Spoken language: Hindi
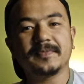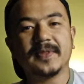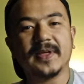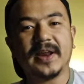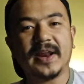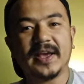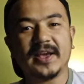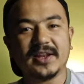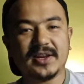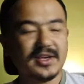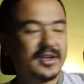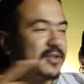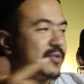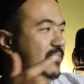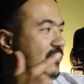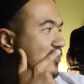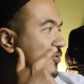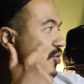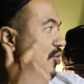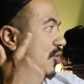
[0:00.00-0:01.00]
दे आर एंग्री
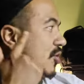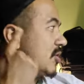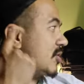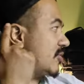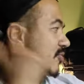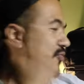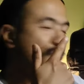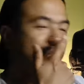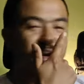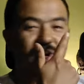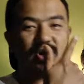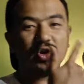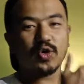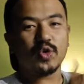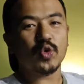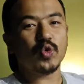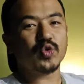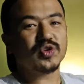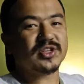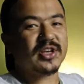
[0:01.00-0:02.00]
और विंडो
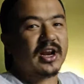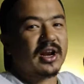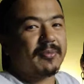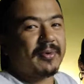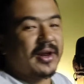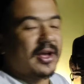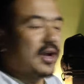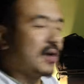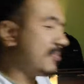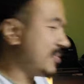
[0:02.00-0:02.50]
क्लोज करना पड़ेगा